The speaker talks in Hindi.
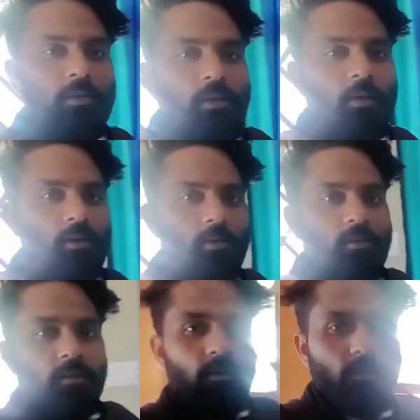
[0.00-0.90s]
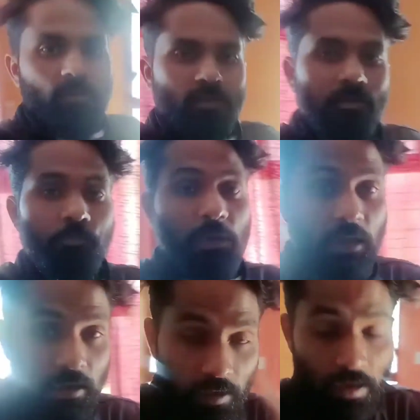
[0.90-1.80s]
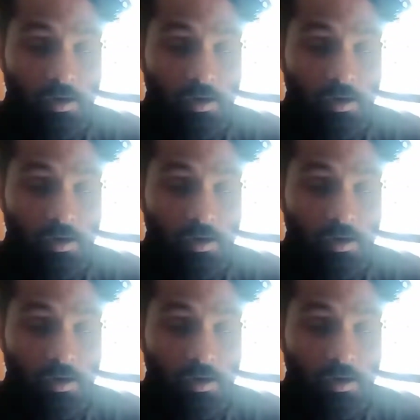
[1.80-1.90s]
ये रहा बना है क्या